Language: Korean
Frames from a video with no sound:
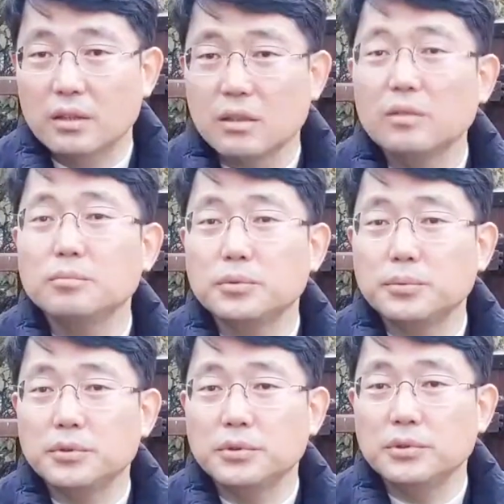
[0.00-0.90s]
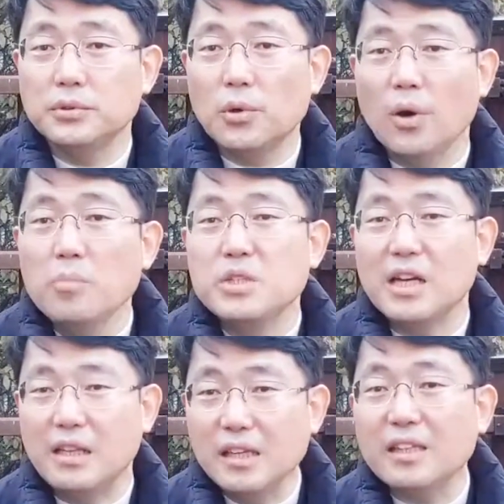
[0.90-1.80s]
그런 부분도 없지
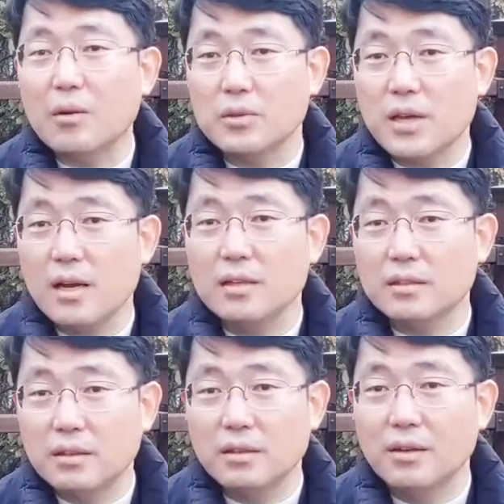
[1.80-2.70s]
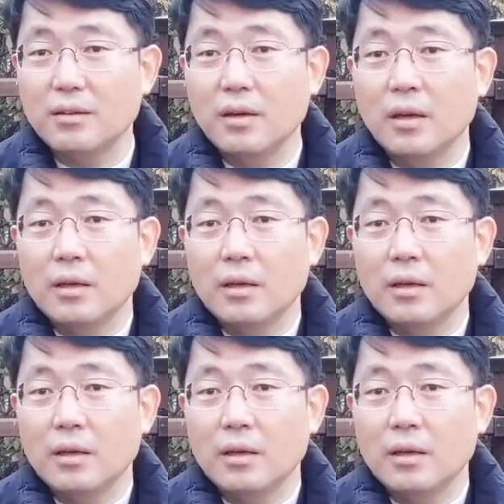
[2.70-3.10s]
않아 있다고 생각이 들어요.